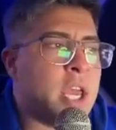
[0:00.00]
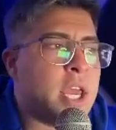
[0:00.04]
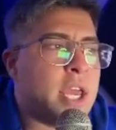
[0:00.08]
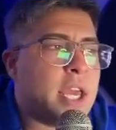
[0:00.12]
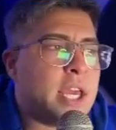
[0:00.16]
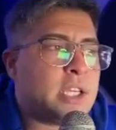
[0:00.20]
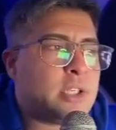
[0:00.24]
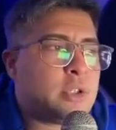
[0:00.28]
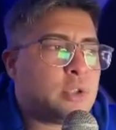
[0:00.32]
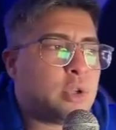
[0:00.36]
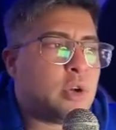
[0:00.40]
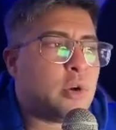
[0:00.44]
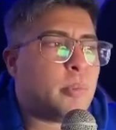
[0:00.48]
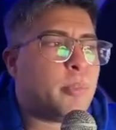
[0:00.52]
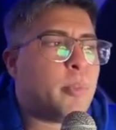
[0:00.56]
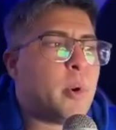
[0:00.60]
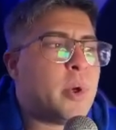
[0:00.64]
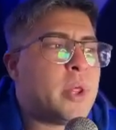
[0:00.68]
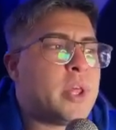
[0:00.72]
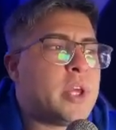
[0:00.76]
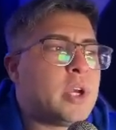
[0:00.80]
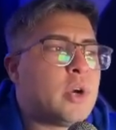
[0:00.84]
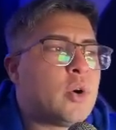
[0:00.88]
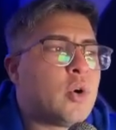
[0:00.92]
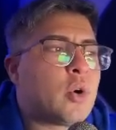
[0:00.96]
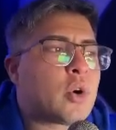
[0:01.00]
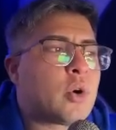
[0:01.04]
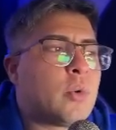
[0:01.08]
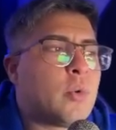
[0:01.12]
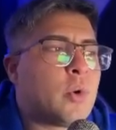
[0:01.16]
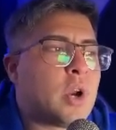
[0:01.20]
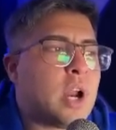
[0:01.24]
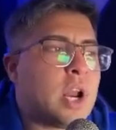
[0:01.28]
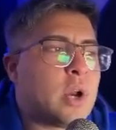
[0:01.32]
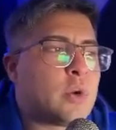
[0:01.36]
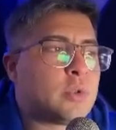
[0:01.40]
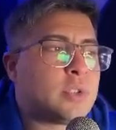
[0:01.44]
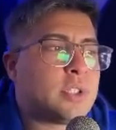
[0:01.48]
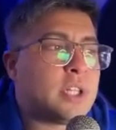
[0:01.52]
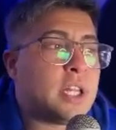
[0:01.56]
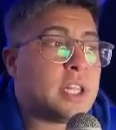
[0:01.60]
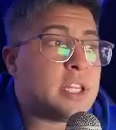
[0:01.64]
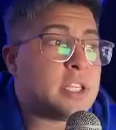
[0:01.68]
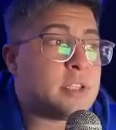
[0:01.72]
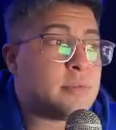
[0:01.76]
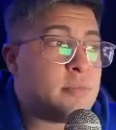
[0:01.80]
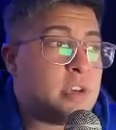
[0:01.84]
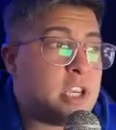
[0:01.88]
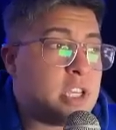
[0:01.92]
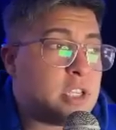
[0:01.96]
Esto lo pueden corroborar
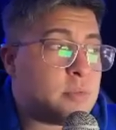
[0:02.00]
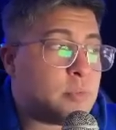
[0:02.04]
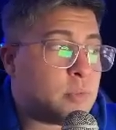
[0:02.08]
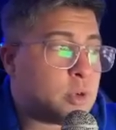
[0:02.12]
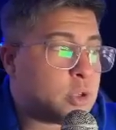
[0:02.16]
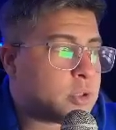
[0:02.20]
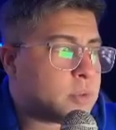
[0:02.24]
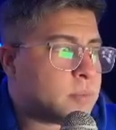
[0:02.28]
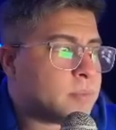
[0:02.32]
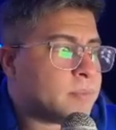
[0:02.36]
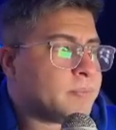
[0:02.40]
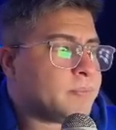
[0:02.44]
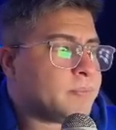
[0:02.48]
ustedes mismos